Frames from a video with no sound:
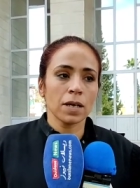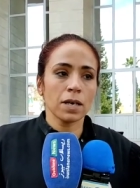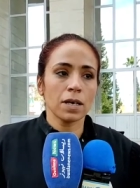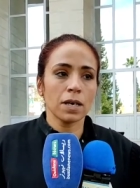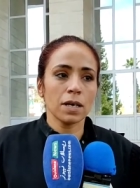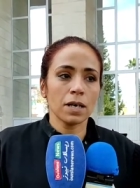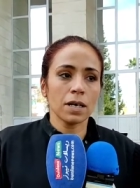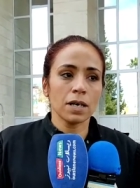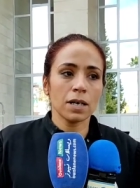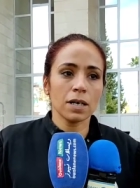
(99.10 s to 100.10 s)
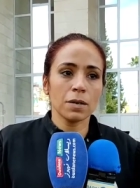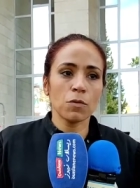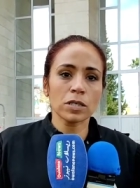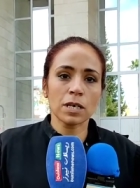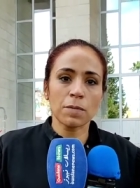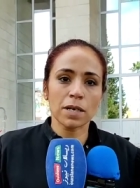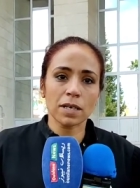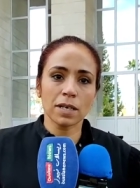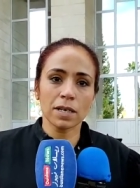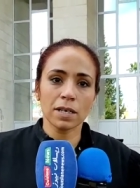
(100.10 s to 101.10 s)
آه، آه،
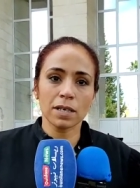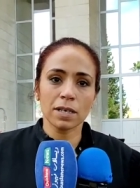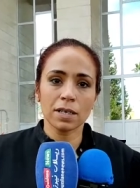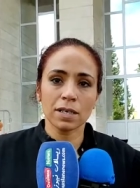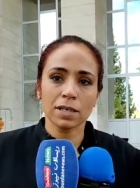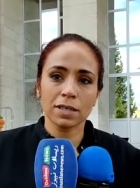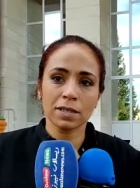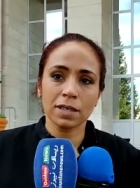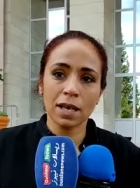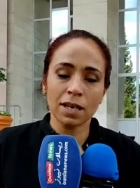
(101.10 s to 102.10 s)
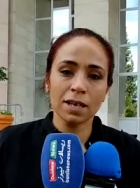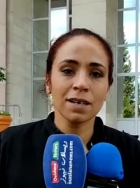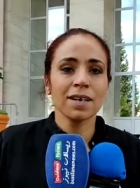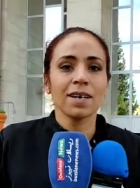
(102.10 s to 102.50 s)
مؤتمر آه، الداخله